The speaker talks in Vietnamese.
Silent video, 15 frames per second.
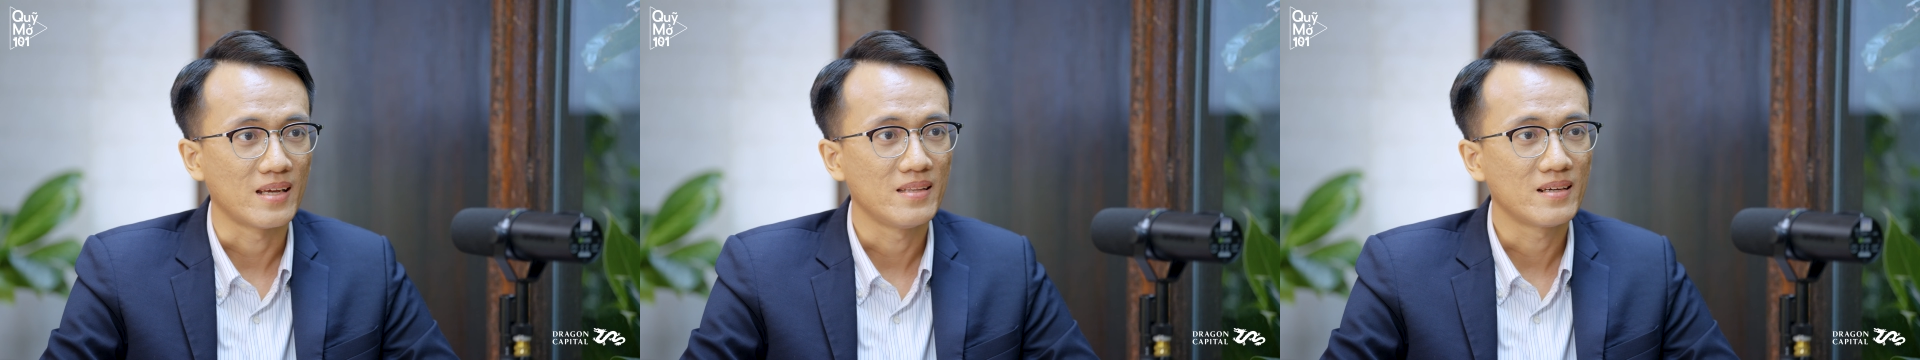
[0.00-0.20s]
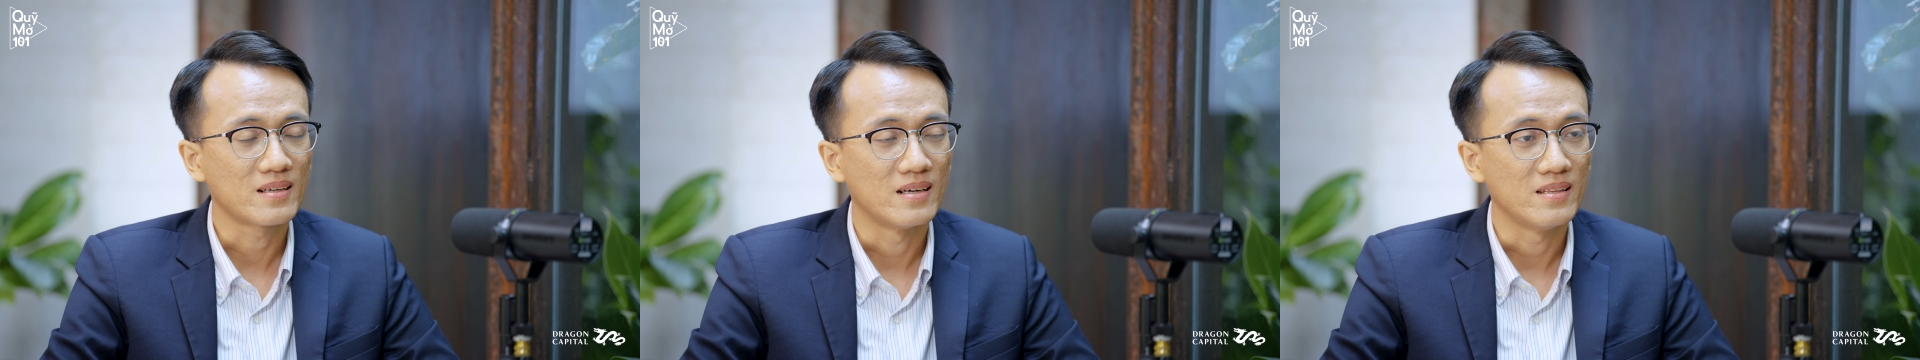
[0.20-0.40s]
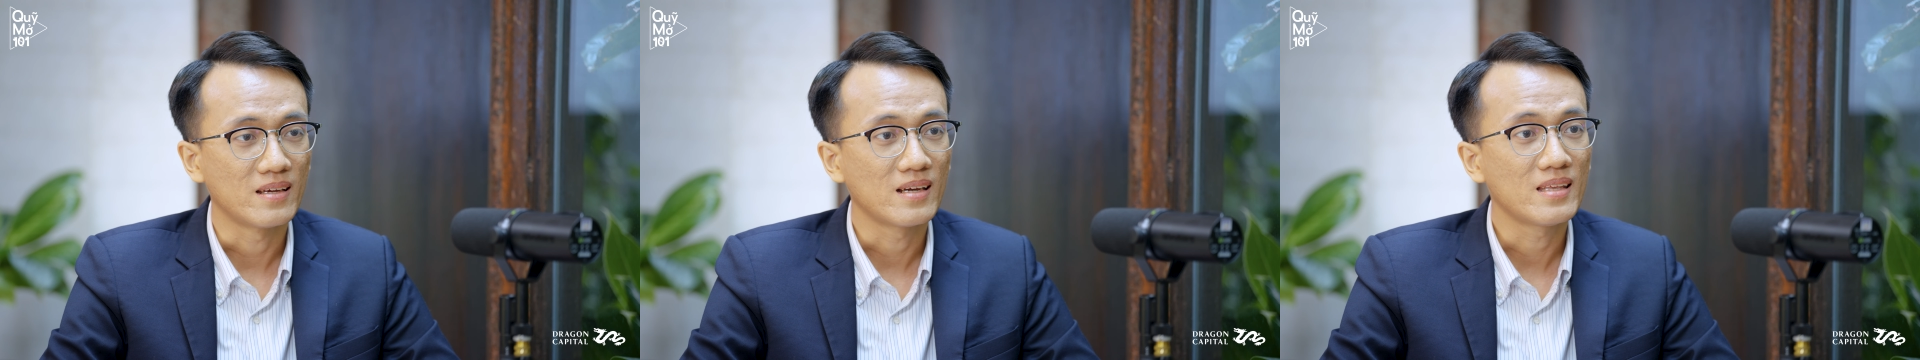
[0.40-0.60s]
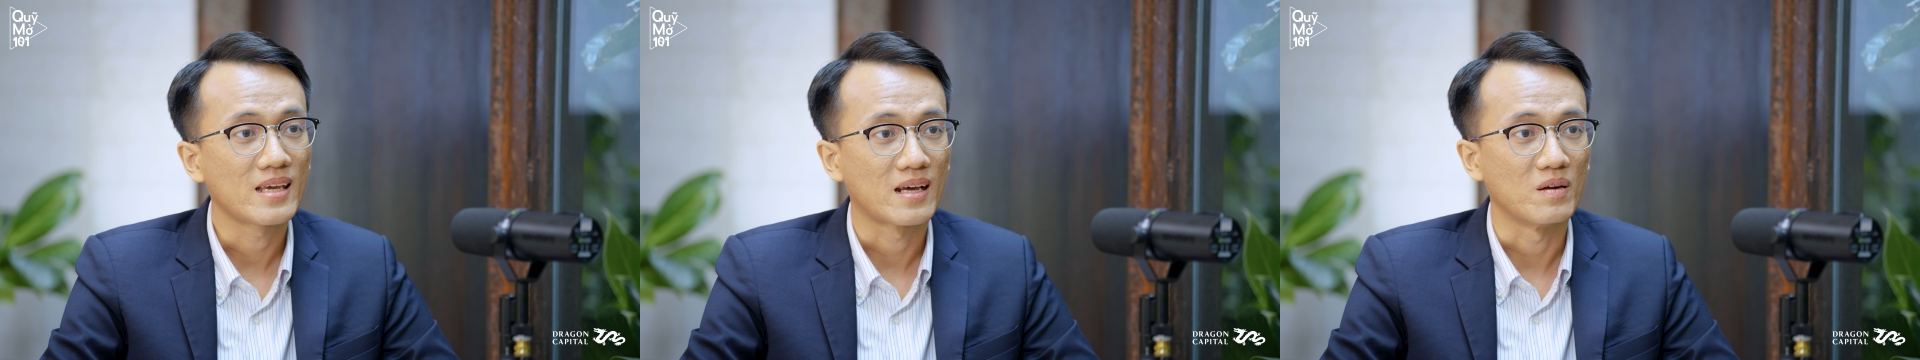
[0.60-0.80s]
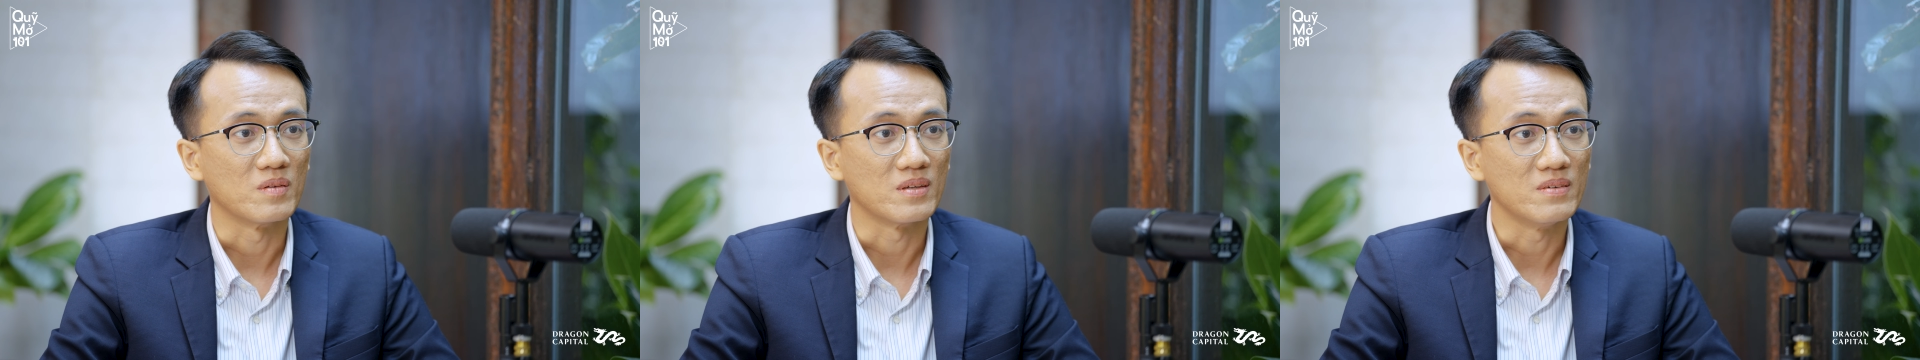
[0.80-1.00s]
thấy nhất ở những
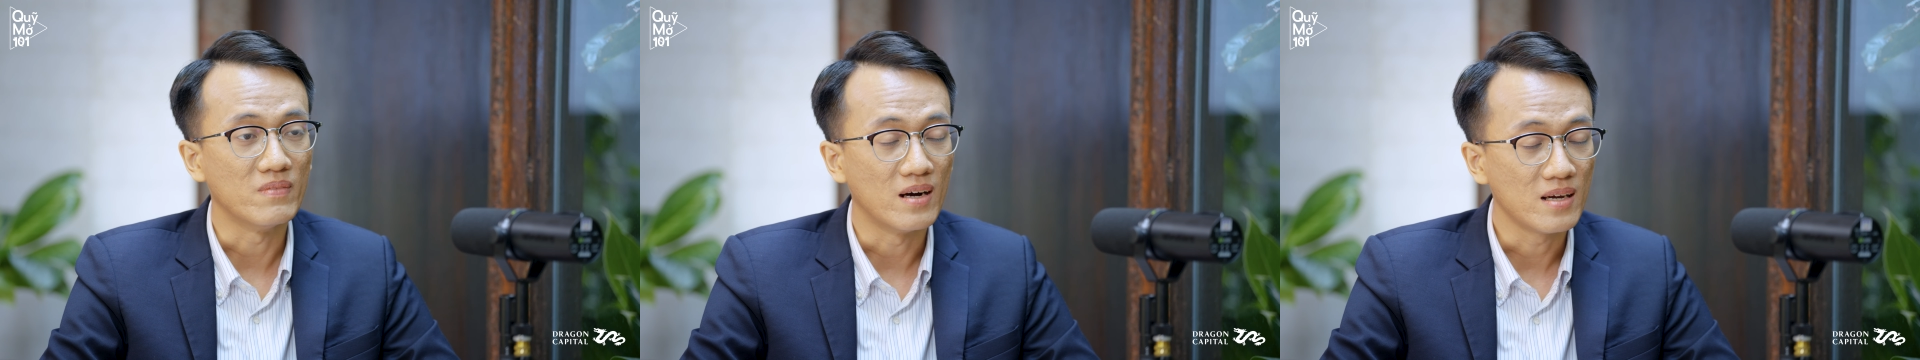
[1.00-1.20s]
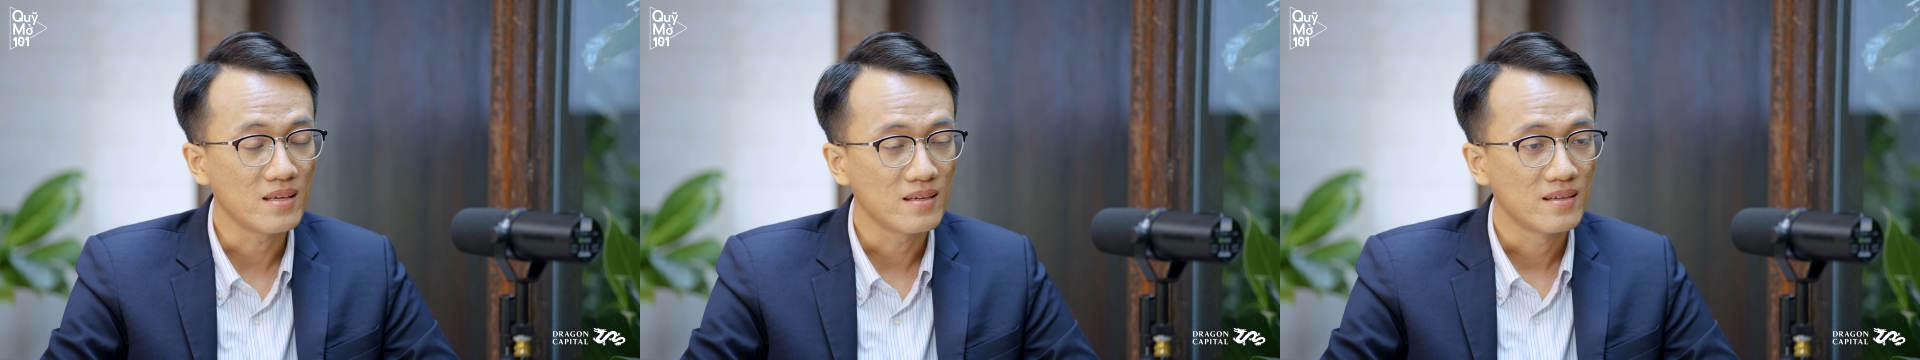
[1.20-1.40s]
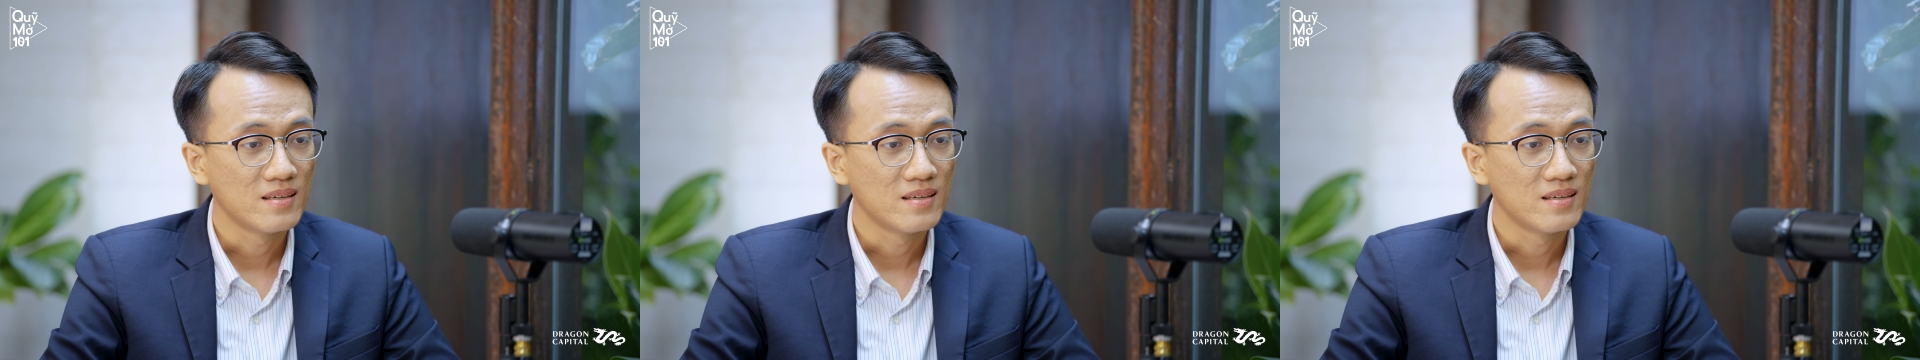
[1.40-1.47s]
nhà đầu tư mới